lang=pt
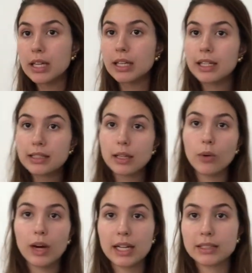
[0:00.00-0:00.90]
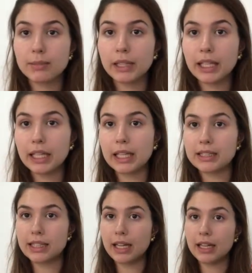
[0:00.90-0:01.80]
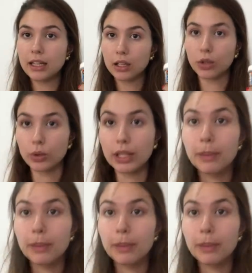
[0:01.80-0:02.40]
que são as manteiguinhas da Lola.